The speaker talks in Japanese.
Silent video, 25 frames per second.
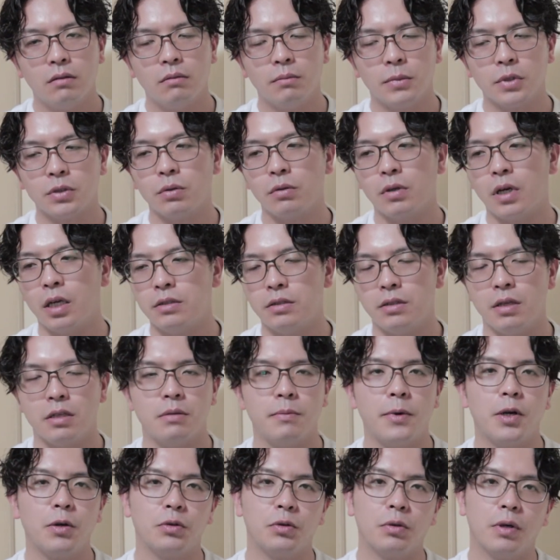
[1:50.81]
まあ、そう感じて
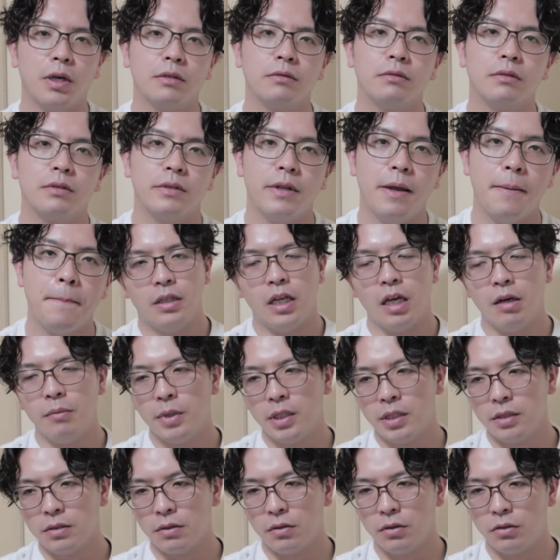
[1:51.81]
しまうことがあるんですねであん
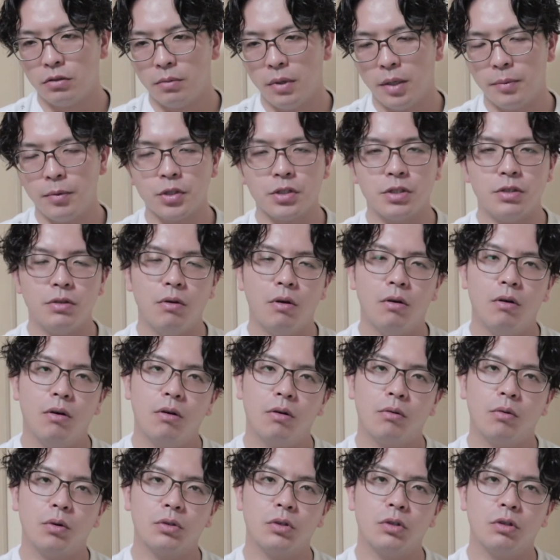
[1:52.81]
まりその梅干しの
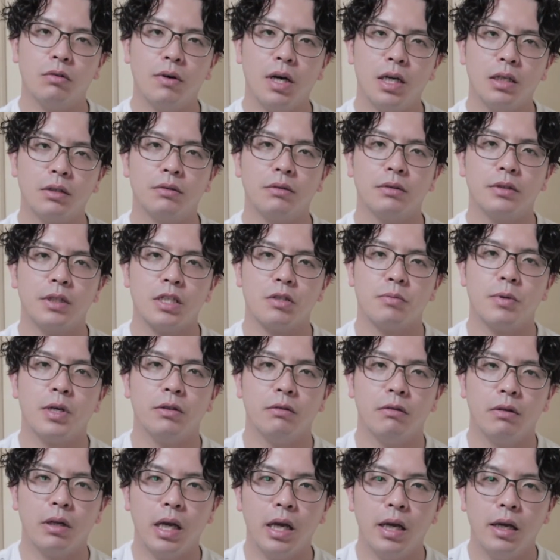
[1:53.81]
ことを悪く言ってしま
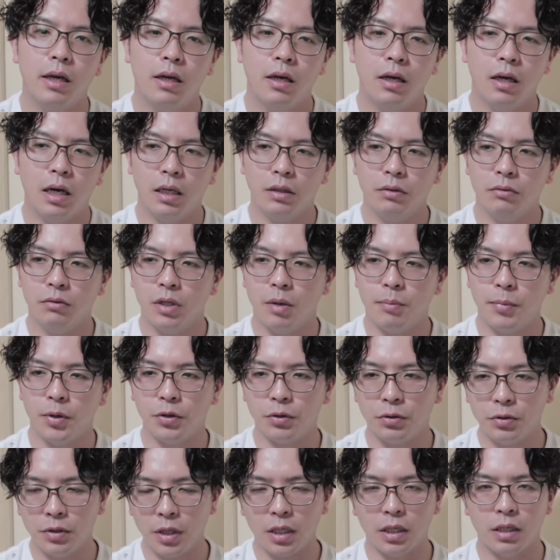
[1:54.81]
うとねあのやっぱ
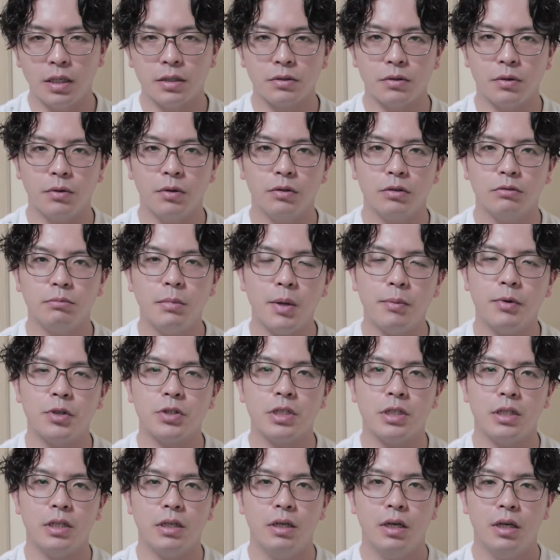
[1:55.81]
世の中にはその梅干
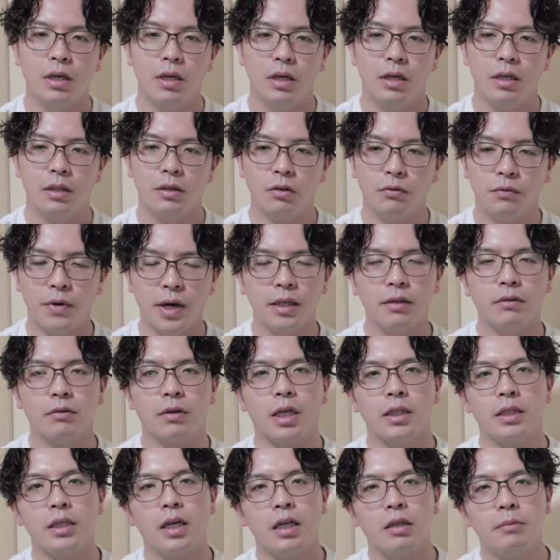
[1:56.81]
しのファンの
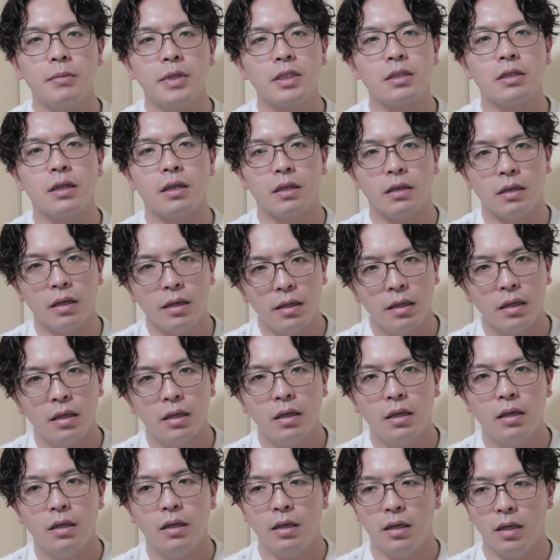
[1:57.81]
方がいますからね
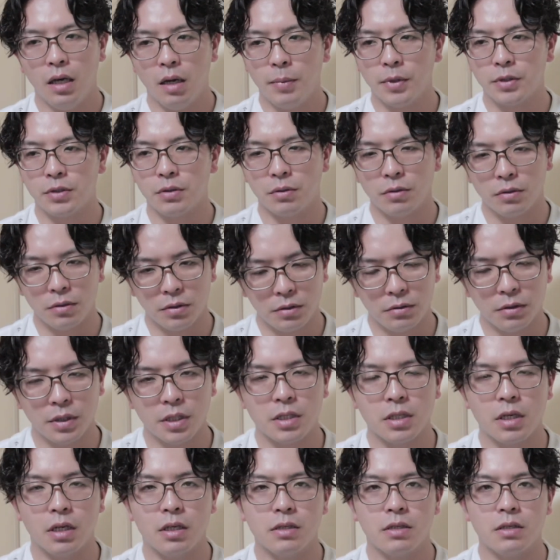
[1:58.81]
やっぱそういう人
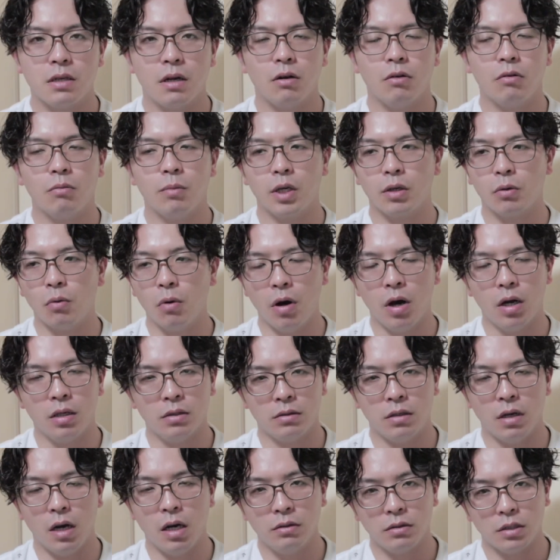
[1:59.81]
たちからしたらお前ご
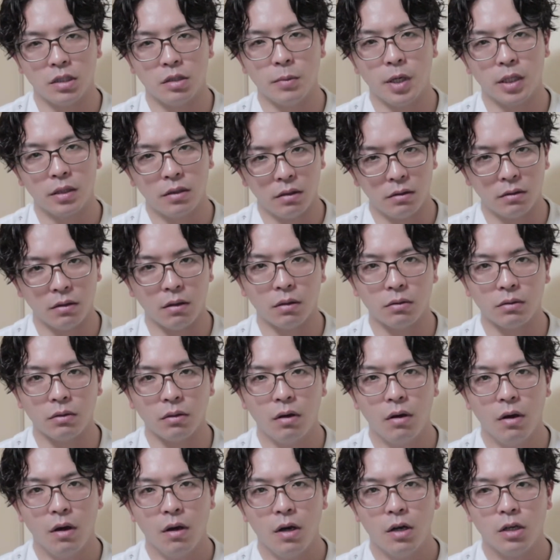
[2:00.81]
飯に合うに決まってんだろと
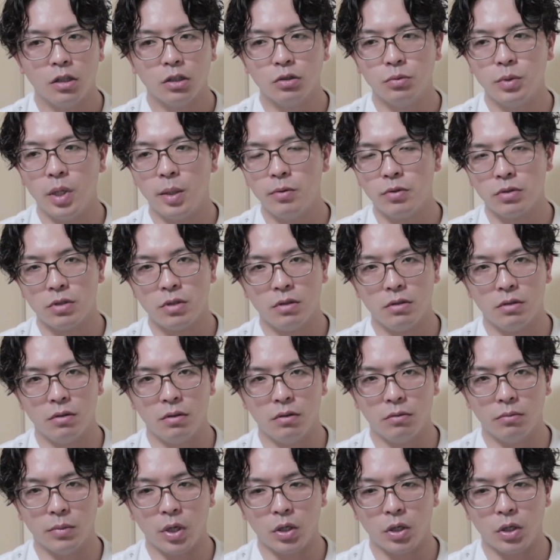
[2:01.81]
梅干しお